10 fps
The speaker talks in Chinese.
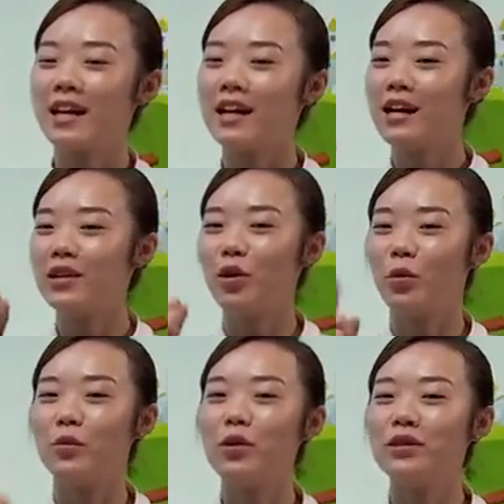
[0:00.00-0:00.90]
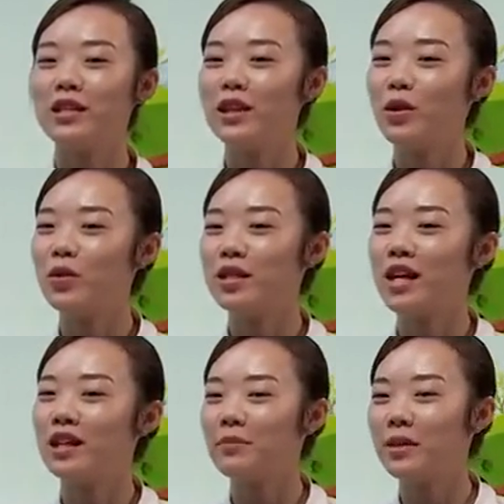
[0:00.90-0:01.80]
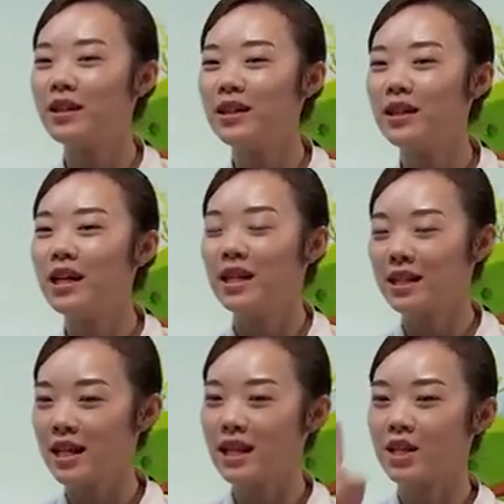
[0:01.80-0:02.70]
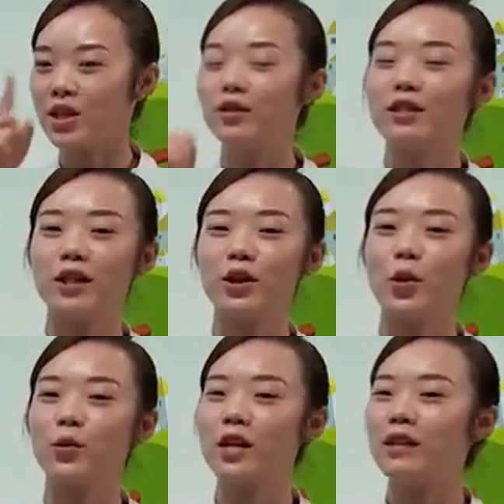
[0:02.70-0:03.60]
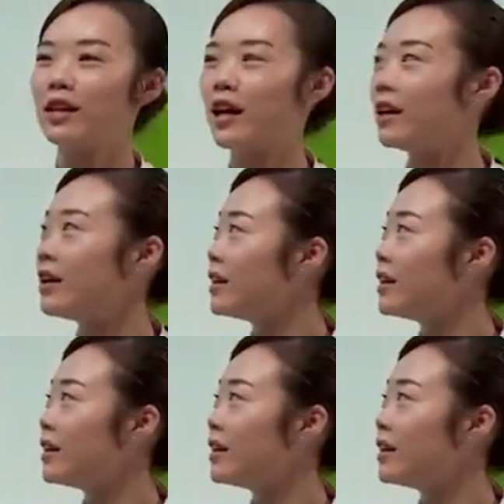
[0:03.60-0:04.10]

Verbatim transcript: 看看有没有见到过这样的拼音写在生字的头上呢？